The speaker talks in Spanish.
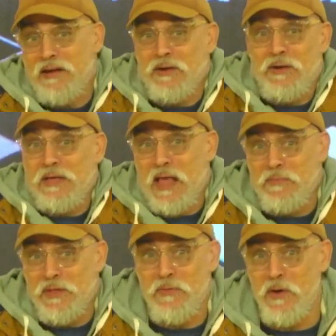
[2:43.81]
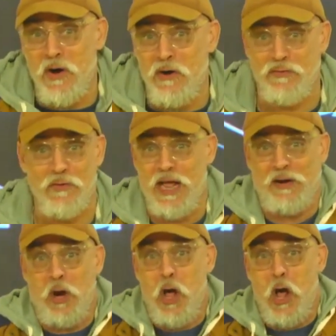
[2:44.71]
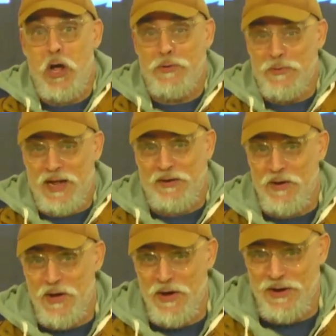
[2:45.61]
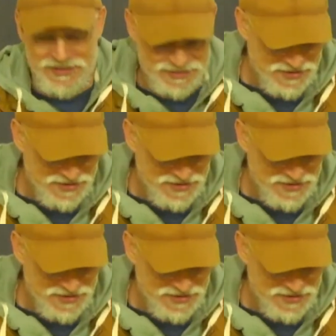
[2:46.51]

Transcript: no olvidamos de vos, fue un error, un error.